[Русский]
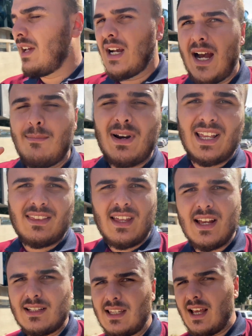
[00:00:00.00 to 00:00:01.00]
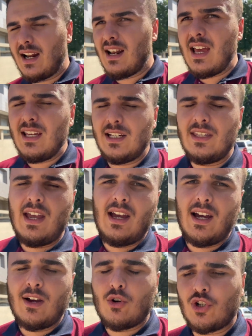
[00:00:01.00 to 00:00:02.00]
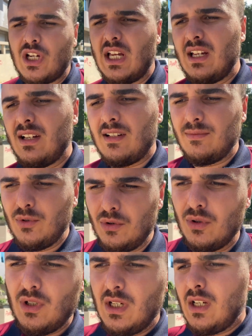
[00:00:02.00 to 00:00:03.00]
обратная сторона их хорошая, ну,